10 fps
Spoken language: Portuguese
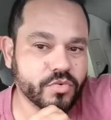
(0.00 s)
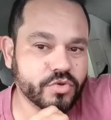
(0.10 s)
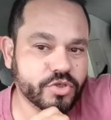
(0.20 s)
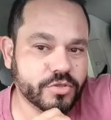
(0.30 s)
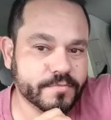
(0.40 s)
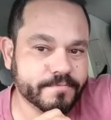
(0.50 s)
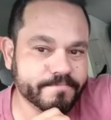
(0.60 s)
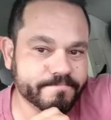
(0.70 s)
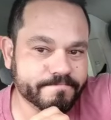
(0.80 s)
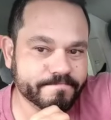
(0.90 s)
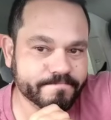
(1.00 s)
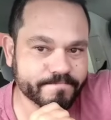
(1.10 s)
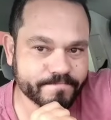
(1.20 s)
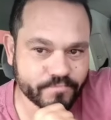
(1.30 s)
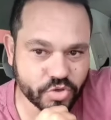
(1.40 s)
os
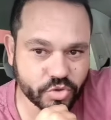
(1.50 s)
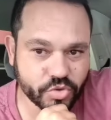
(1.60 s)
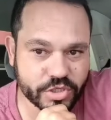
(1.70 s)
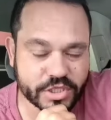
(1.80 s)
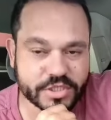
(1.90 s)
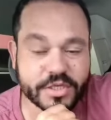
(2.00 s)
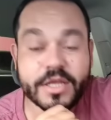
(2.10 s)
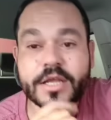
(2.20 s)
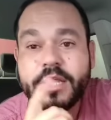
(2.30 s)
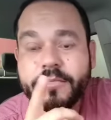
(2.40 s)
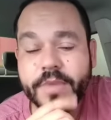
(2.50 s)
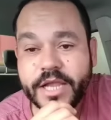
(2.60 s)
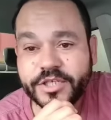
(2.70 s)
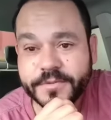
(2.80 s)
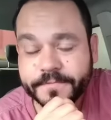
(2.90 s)
motoristas.
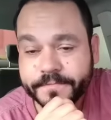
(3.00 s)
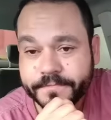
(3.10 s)
Mas